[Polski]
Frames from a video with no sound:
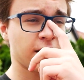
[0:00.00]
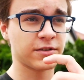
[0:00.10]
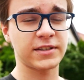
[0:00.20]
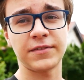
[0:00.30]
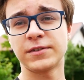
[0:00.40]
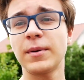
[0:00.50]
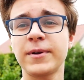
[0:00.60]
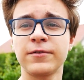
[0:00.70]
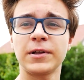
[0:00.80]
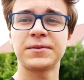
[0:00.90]
zostawiając
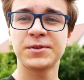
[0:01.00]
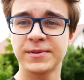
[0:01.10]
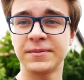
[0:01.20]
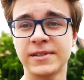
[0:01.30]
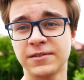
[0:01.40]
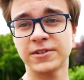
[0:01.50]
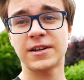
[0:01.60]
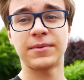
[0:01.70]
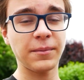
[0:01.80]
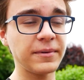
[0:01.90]
łapkę w górę, subskrypcję z
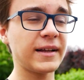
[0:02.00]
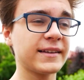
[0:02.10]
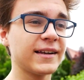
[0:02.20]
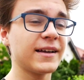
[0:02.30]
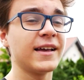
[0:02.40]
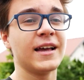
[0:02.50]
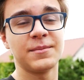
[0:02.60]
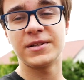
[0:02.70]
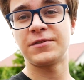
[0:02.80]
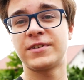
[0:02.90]
mężkiem na moim kanale, kanale,
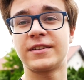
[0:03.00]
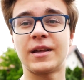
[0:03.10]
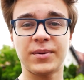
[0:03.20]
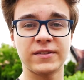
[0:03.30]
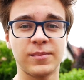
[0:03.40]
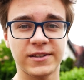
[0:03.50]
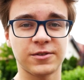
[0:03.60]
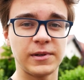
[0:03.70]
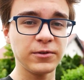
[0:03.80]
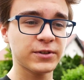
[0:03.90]
no będzie wtedy naprawdę
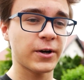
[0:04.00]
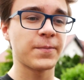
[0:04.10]
bardzo milutko.